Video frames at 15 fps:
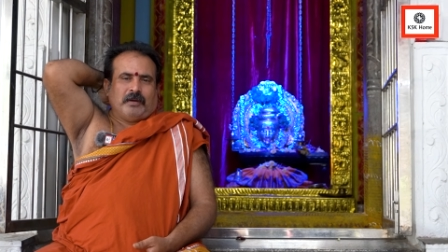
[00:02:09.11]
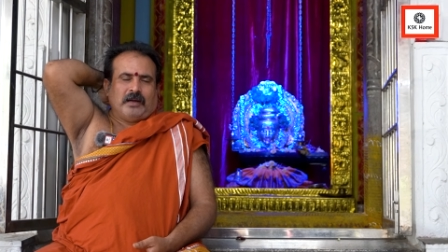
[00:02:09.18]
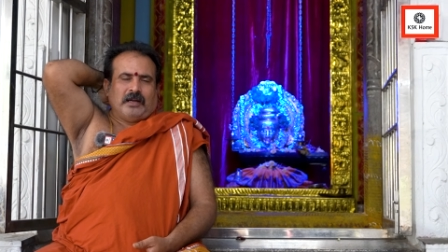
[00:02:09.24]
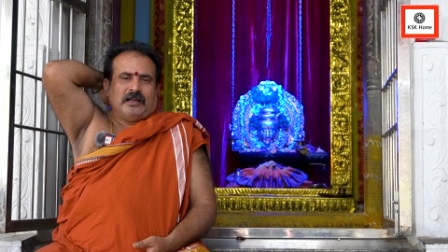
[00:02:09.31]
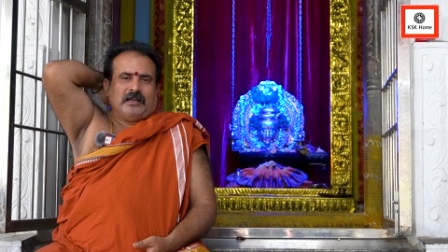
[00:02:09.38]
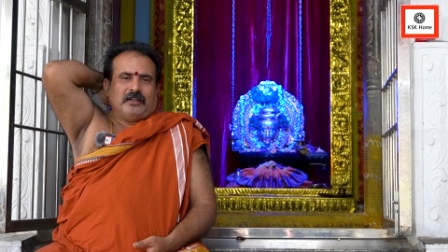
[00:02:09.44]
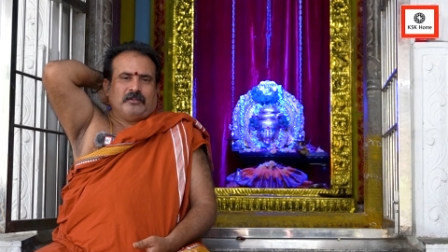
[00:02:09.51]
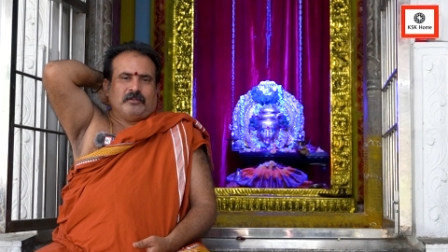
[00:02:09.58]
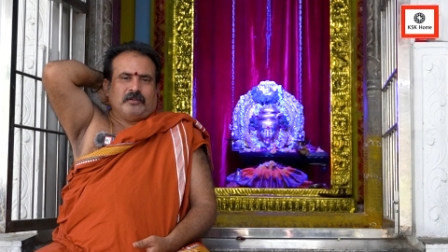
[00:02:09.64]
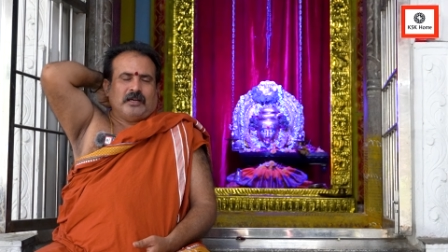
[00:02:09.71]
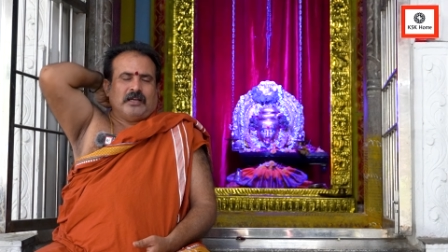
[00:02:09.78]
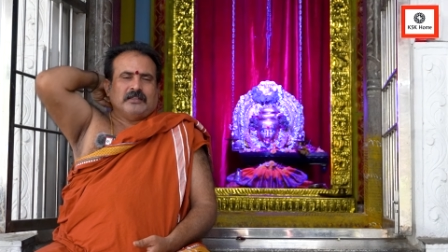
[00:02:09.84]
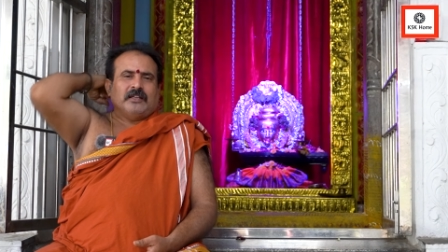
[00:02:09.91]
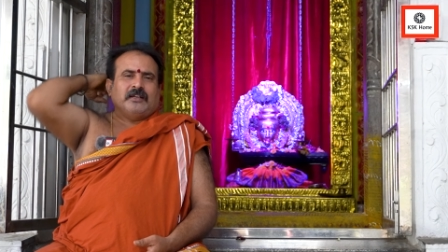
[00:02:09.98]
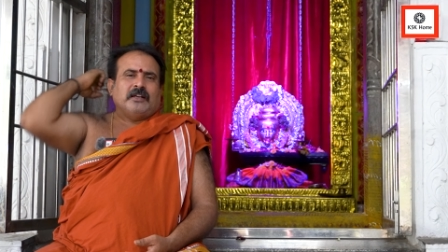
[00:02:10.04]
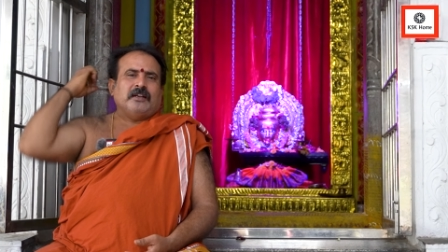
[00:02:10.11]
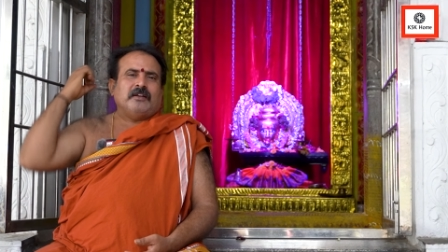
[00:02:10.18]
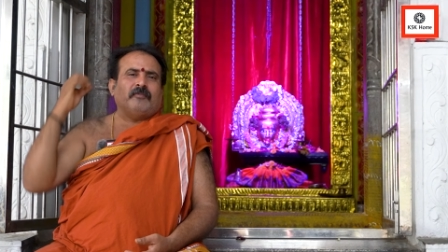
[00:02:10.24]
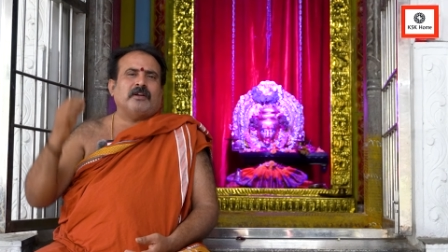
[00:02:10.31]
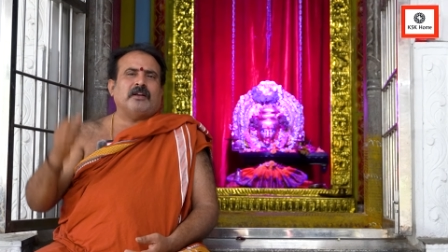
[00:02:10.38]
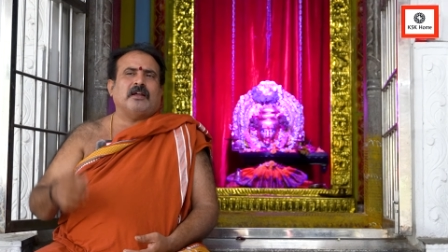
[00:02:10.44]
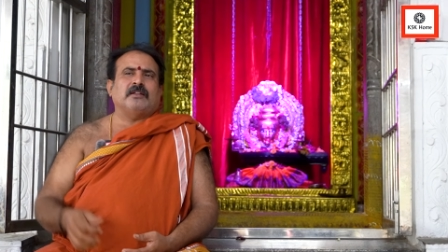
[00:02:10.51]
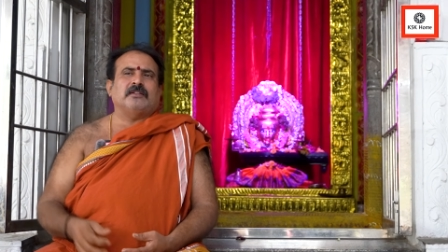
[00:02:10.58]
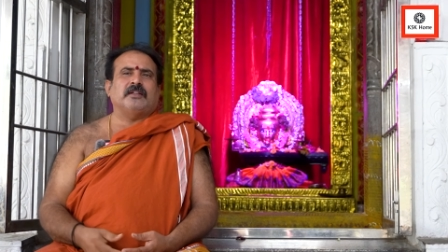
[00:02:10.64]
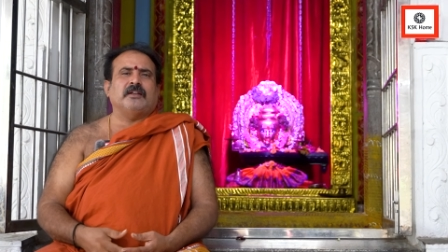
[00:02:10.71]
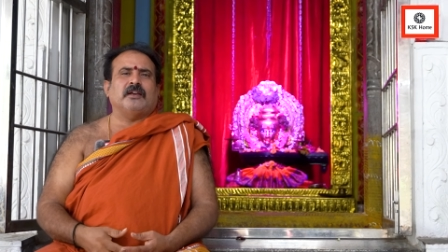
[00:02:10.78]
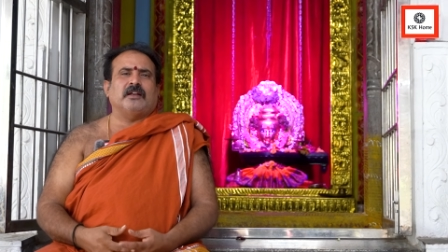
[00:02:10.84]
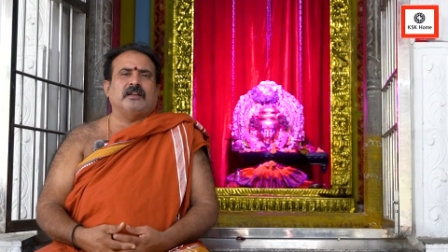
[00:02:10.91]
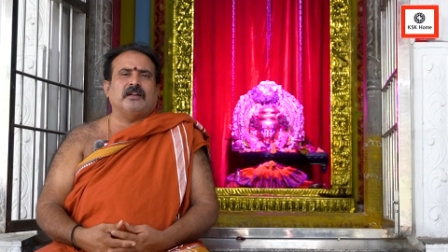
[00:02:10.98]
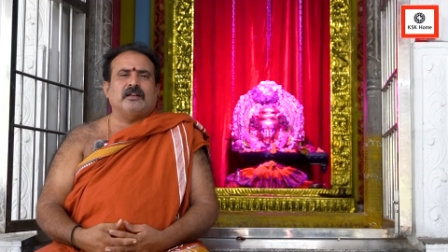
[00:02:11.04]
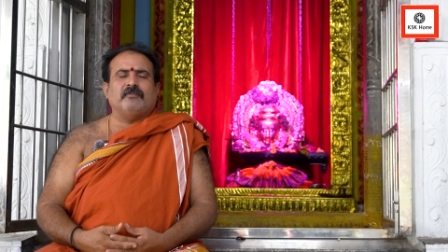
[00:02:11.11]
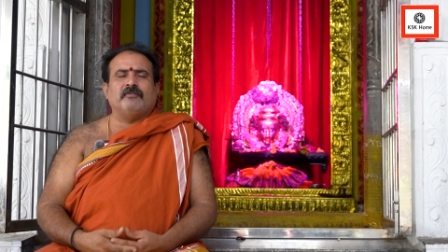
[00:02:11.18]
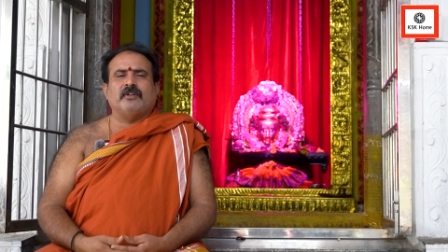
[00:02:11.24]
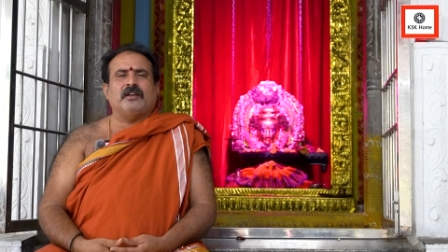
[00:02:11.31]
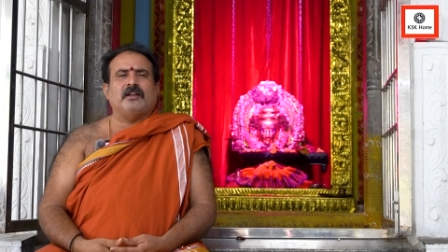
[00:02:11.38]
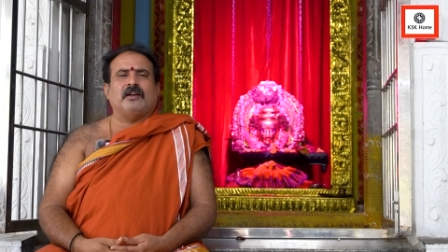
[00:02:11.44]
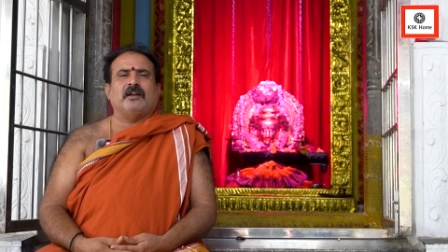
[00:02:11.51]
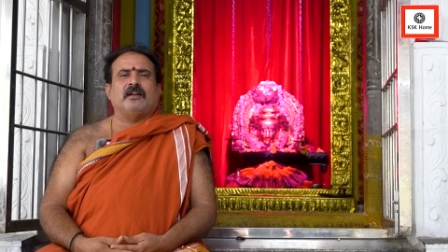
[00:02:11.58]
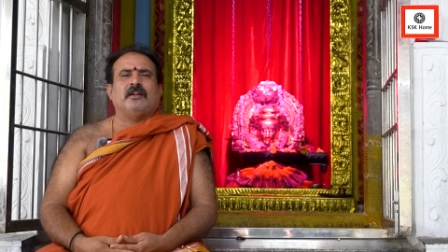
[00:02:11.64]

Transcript: బాగలేదు అతన్ని అతని అనడం వల్ల